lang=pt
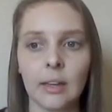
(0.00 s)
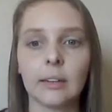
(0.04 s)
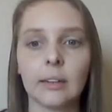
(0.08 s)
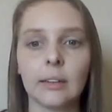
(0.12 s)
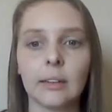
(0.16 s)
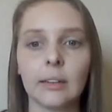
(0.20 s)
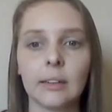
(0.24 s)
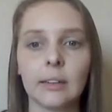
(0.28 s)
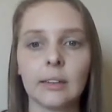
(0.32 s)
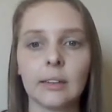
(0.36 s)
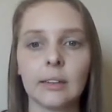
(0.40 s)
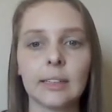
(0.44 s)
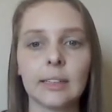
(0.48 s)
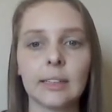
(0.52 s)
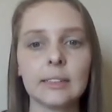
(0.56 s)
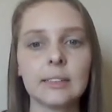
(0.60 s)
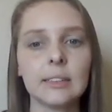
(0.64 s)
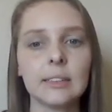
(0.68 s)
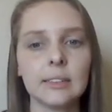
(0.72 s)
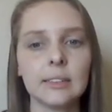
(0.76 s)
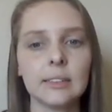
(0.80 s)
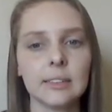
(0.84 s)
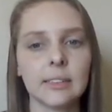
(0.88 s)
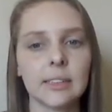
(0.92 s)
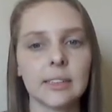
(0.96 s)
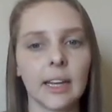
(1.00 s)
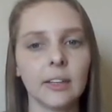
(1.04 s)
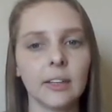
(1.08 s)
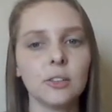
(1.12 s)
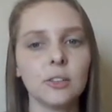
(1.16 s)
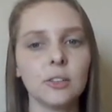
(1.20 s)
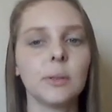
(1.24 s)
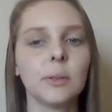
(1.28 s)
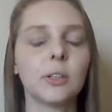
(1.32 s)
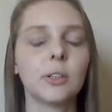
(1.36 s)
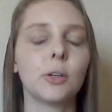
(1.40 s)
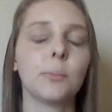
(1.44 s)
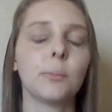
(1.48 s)
Uh, nesses ensaios
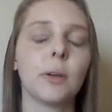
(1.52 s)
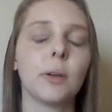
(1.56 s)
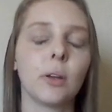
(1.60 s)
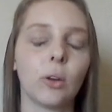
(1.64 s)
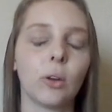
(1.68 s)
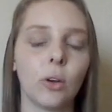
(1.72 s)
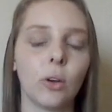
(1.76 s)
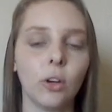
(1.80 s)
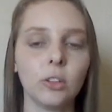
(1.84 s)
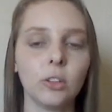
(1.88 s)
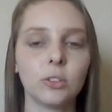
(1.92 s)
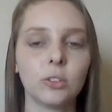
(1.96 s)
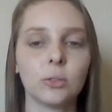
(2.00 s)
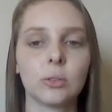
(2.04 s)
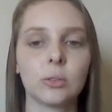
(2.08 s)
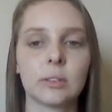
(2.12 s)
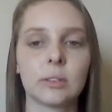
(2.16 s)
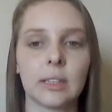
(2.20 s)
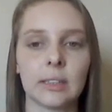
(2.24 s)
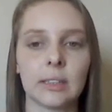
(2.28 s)
microbiológicos,